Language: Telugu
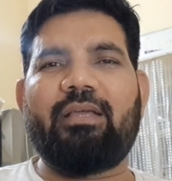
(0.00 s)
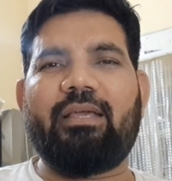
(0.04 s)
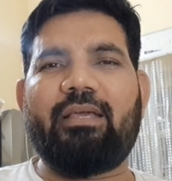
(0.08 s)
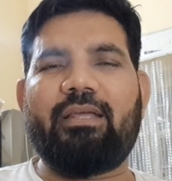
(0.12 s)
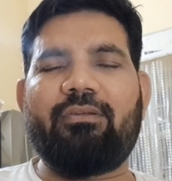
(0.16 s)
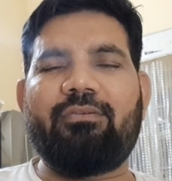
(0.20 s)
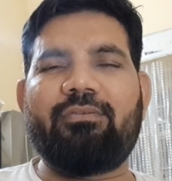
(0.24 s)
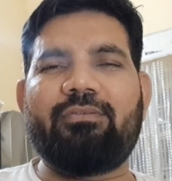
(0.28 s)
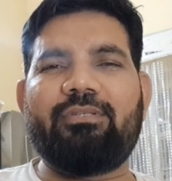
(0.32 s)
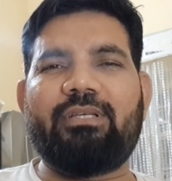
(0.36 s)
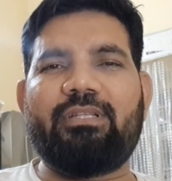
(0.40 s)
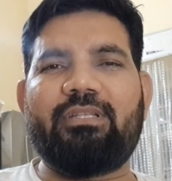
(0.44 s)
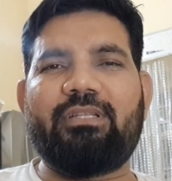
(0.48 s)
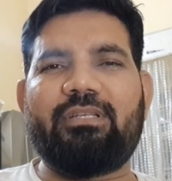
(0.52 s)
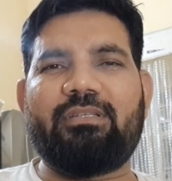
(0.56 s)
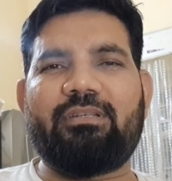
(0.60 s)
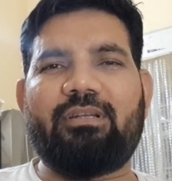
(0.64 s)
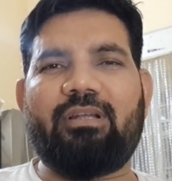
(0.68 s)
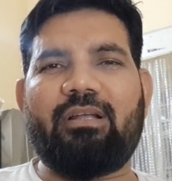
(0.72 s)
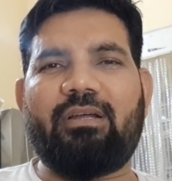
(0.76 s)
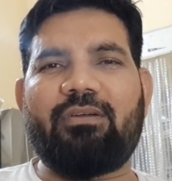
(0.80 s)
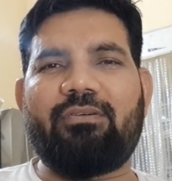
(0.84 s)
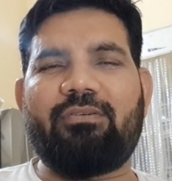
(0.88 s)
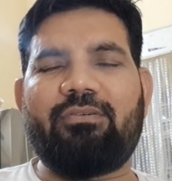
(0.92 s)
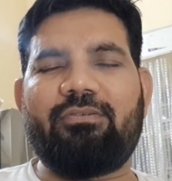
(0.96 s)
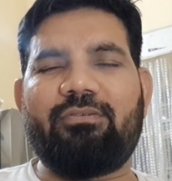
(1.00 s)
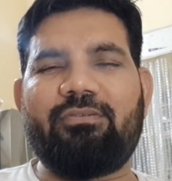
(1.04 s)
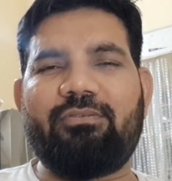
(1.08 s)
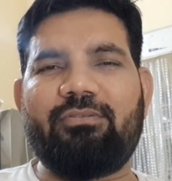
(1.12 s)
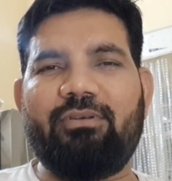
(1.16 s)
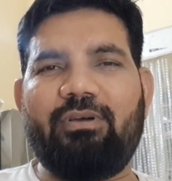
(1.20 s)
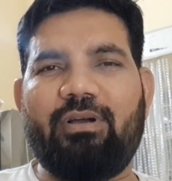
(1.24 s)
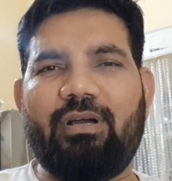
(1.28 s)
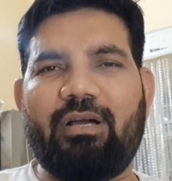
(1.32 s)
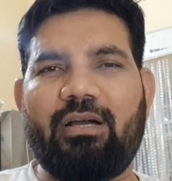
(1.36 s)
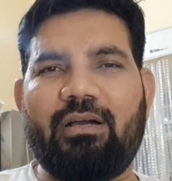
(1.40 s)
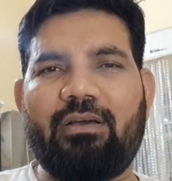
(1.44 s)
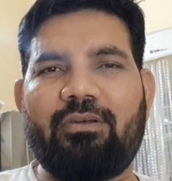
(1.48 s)
ఏ రోజైతే స్లాట్
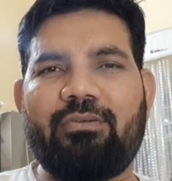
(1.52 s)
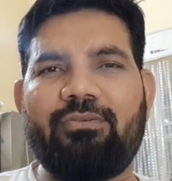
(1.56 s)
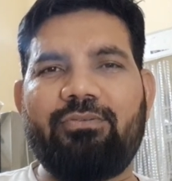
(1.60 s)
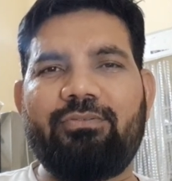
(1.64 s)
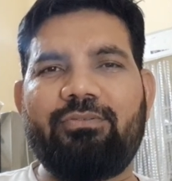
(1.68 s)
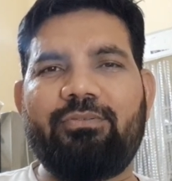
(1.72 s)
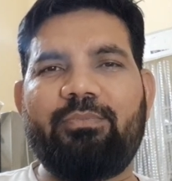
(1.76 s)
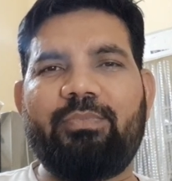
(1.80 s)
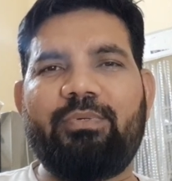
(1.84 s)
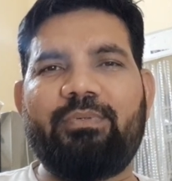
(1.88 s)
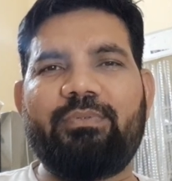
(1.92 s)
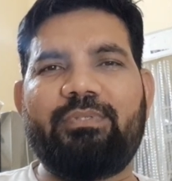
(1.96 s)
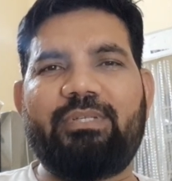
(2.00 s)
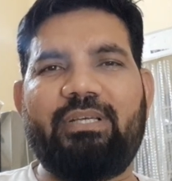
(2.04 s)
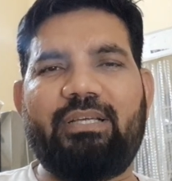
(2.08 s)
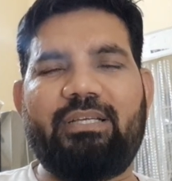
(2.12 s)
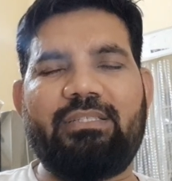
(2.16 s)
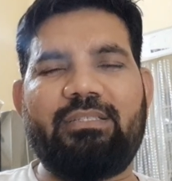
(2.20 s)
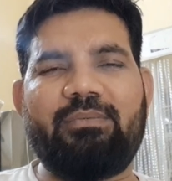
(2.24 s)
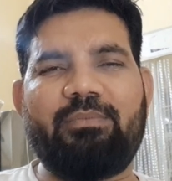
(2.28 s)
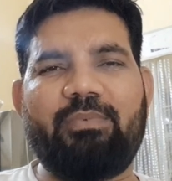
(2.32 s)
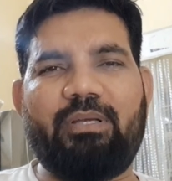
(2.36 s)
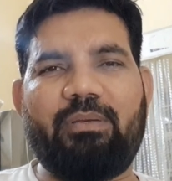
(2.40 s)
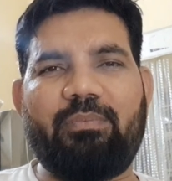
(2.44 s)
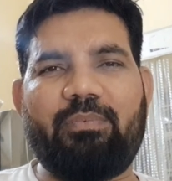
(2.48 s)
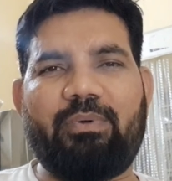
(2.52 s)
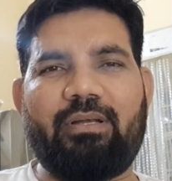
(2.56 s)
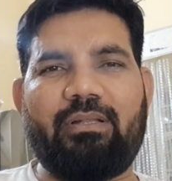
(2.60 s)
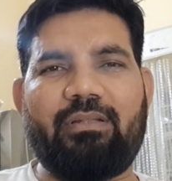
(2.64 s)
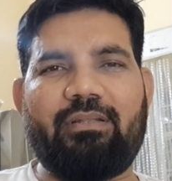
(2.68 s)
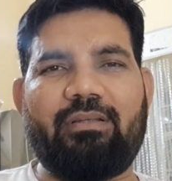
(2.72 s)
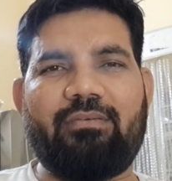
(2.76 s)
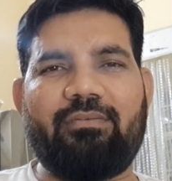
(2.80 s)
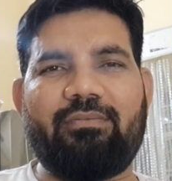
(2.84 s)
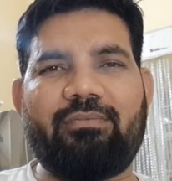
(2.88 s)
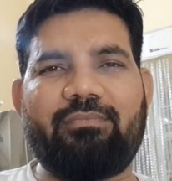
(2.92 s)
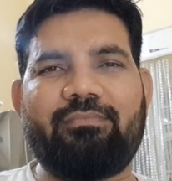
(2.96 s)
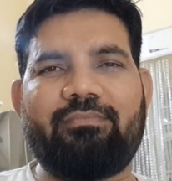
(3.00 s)
ఉంటుందో ఆ రోజు మేము చేసి మీకు
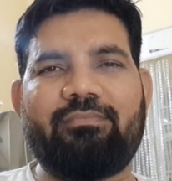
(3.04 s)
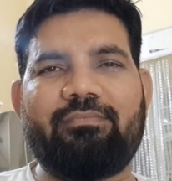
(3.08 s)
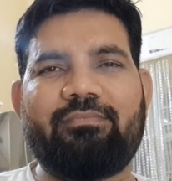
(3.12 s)
పెడతాము